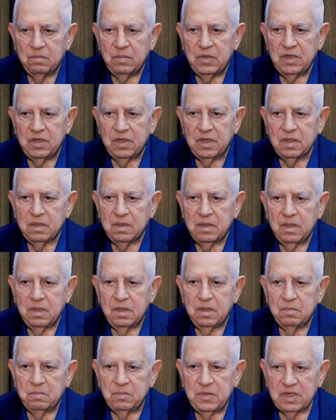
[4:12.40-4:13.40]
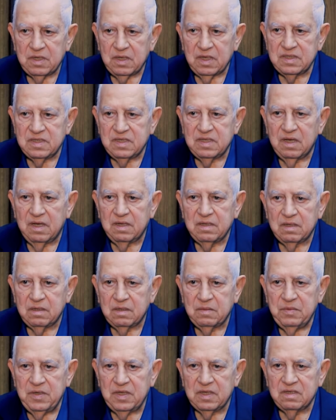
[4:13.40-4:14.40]
ملح بخزان
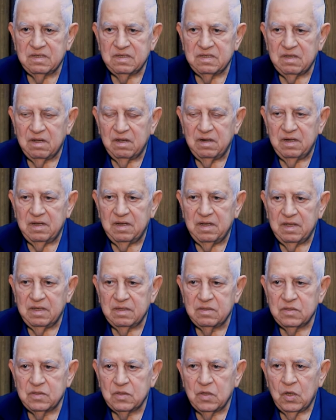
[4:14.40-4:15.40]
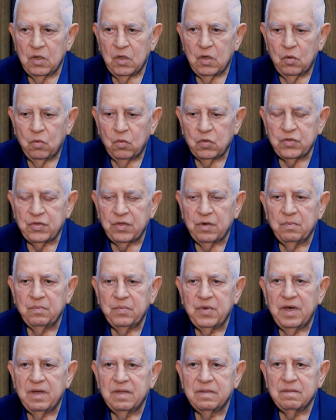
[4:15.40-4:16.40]
بير ستانجيز
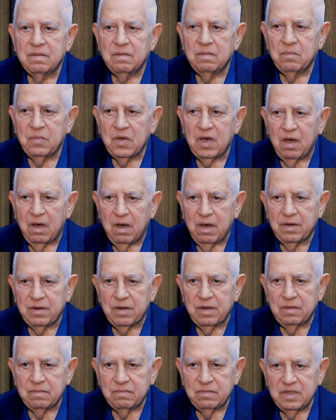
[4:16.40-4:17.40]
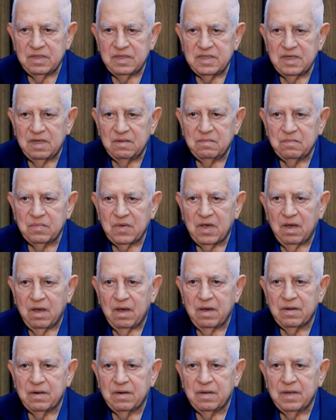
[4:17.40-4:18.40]
والطلبات مفعره بتنزل
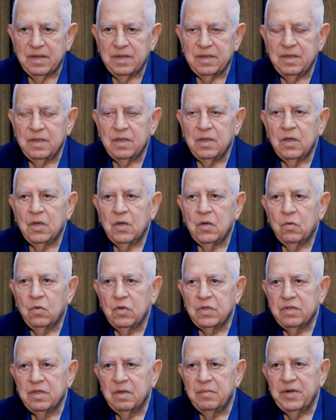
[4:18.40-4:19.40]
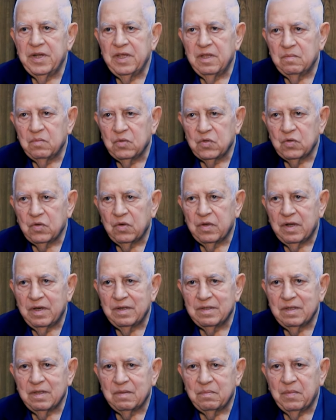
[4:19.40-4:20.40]
مبعره هي والتبريد
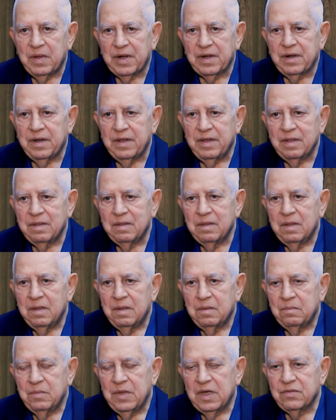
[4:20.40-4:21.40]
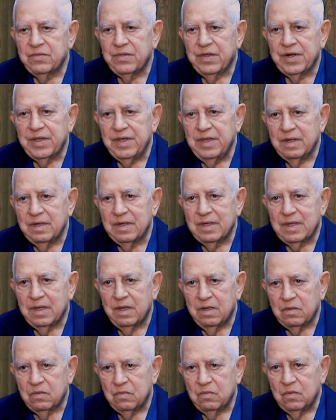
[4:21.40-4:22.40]
موتورات تبرد بهالطريقه
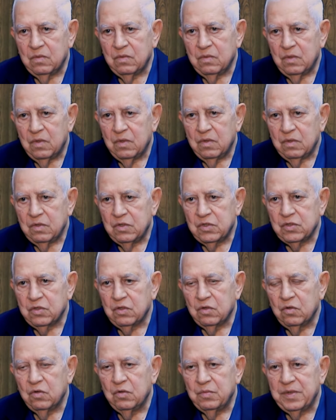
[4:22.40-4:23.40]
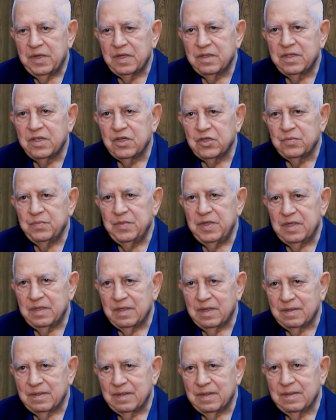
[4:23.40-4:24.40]
كانوا يشتغلوا
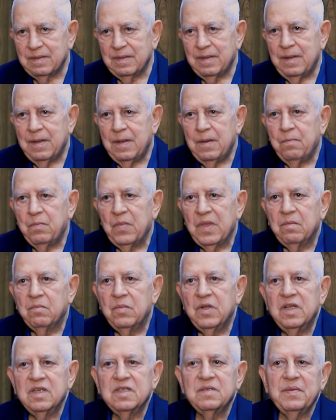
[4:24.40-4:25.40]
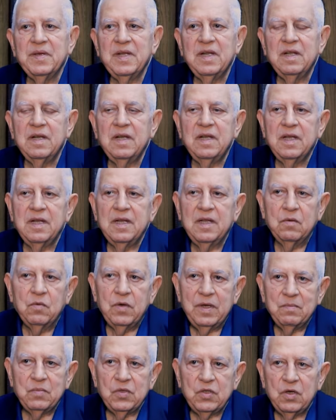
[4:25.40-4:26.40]
بهالتجميد هذا بالنسبه لنا
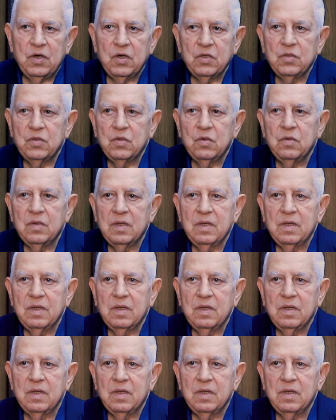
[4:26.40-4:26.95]
وين بدي أحط